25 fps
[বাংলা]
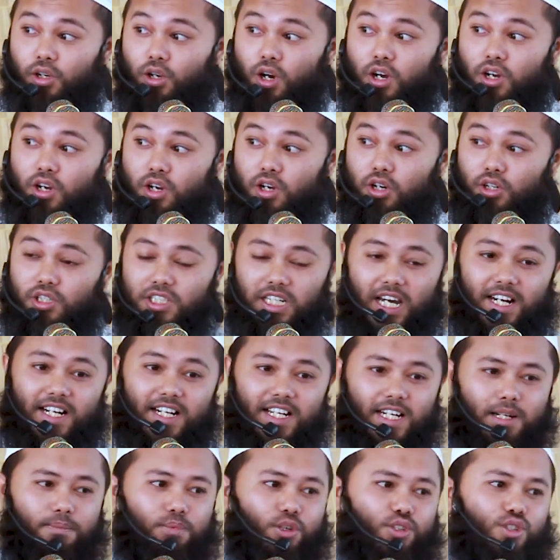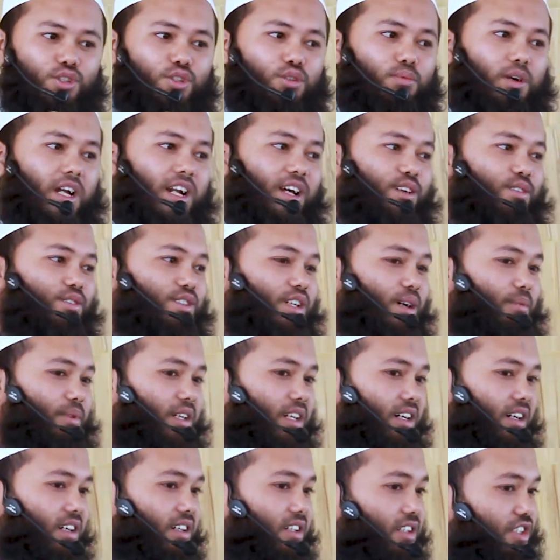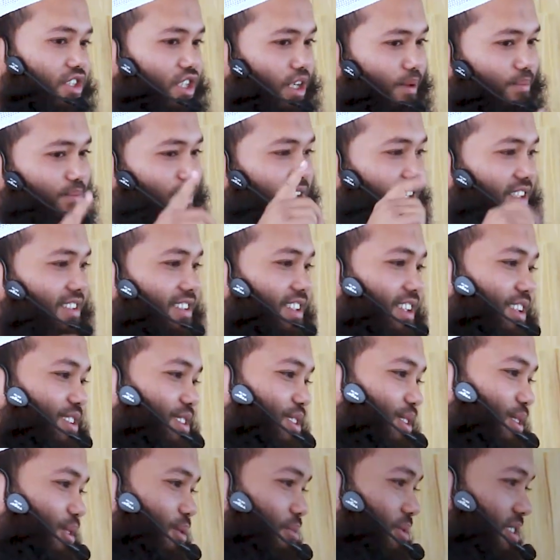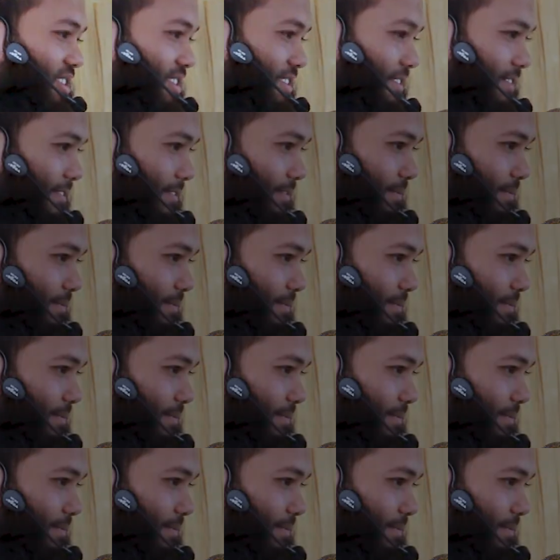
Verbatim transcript: লক্ষ্য টার্গেট বস্তু বানানো যাবে না সাবধান থাকতে হবে